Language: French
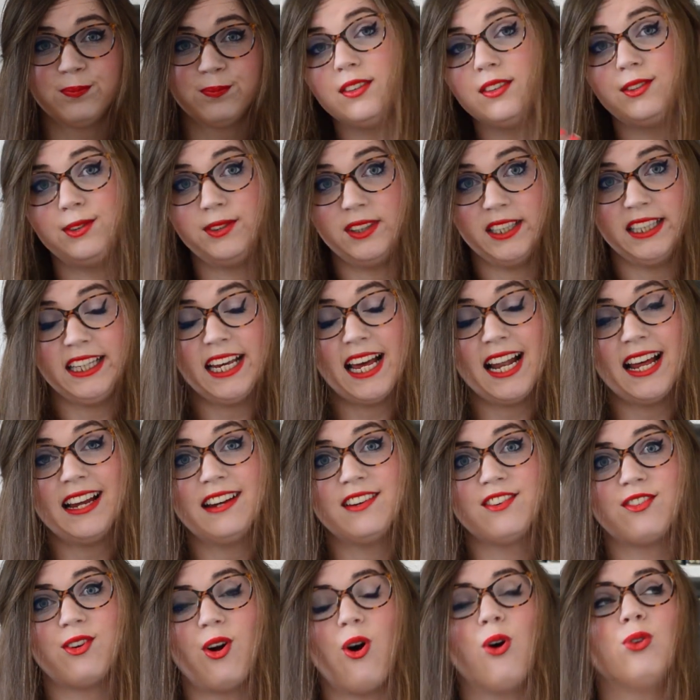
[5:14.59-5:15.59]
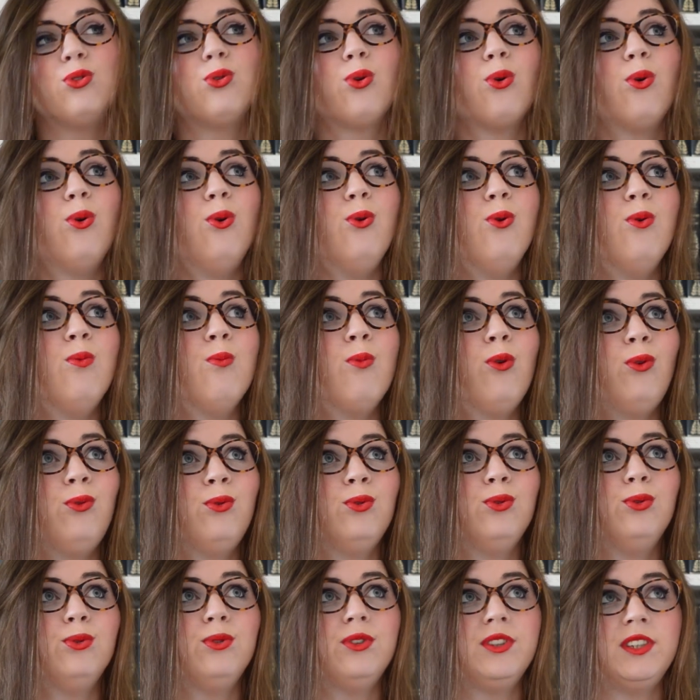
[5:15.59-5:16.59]
Ce décalage entre le
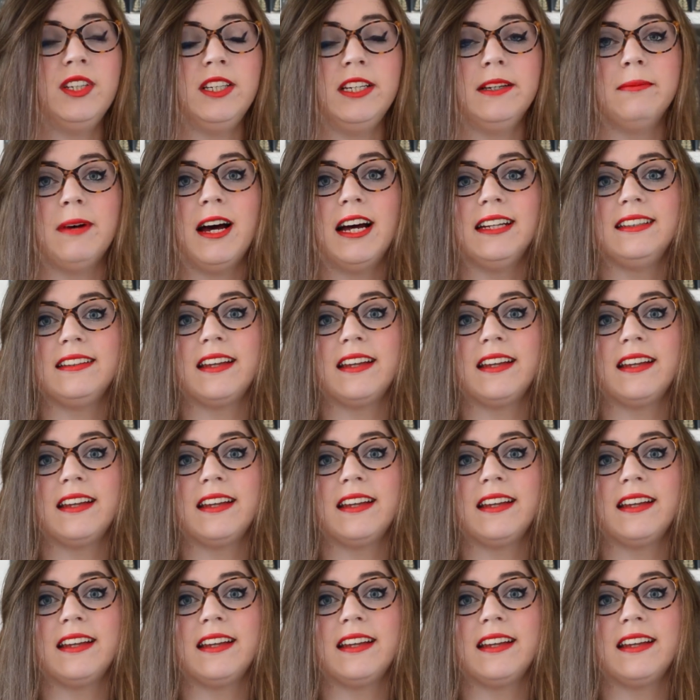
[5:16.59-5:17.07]
monde du cinéma